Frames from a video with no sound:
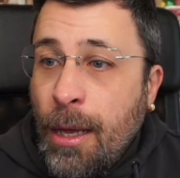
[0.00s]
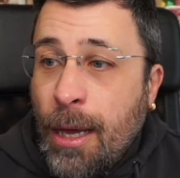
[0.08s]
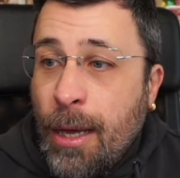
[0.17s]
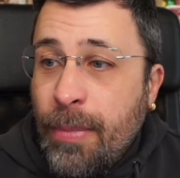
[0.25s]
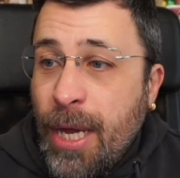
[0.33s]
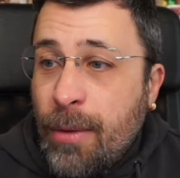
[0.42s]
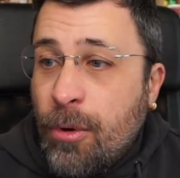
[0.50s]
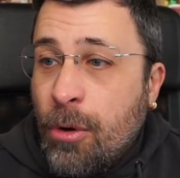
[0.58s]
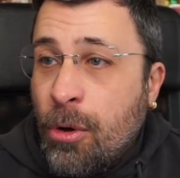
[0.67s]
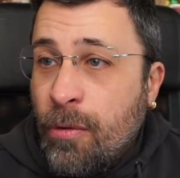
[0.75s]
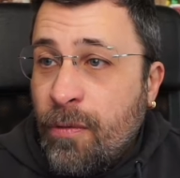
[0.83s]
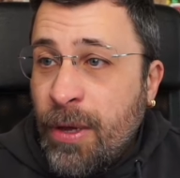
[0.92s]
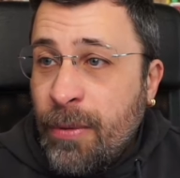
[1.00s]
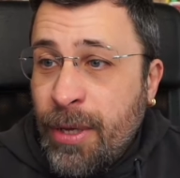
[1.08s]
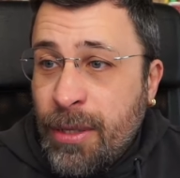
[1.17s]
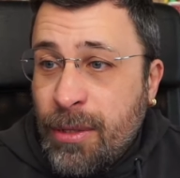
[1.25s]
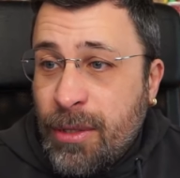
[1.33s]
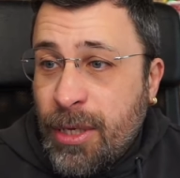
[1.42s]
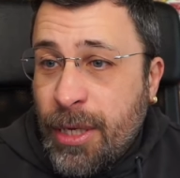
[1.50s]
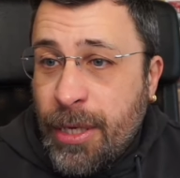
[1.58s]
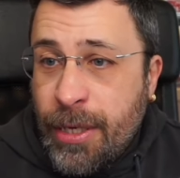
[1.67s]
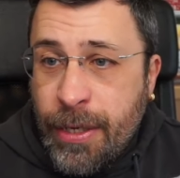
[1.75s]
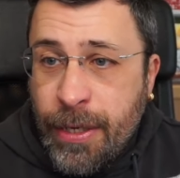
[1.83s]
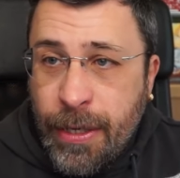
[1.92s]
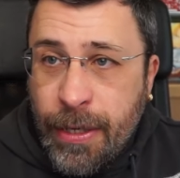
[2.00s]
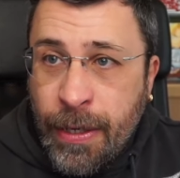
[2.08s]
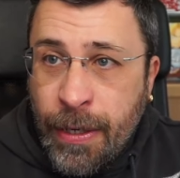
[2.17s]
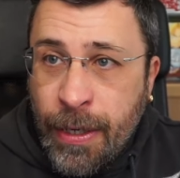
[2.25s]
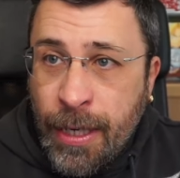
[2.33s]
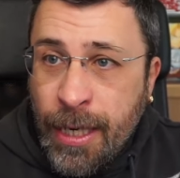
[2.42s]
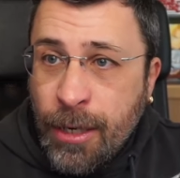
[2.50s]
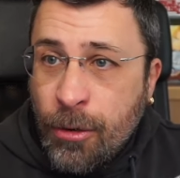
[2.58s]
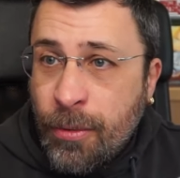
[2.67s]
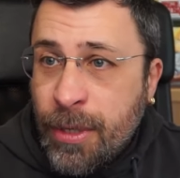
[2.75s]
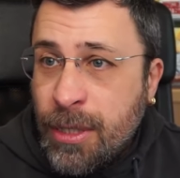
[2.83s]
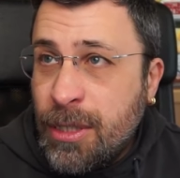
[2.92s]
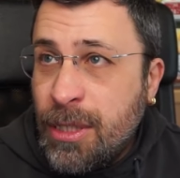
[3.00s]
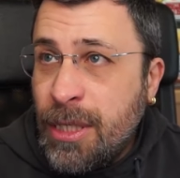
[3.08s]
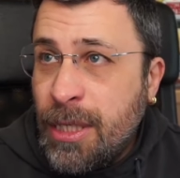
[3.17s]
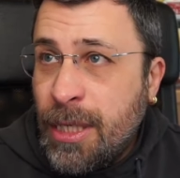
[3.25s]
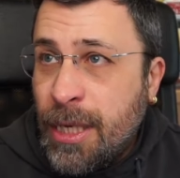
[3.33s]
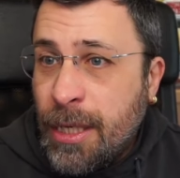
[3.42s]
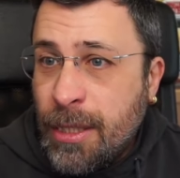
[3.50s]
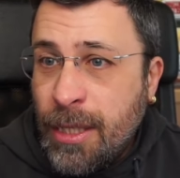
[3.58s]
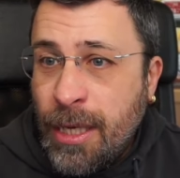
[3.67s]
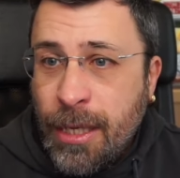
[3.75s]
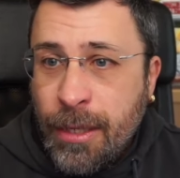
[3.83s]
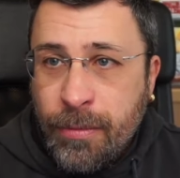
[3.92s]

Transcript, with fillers: Abbiamo ovviamente eh, le copertine dei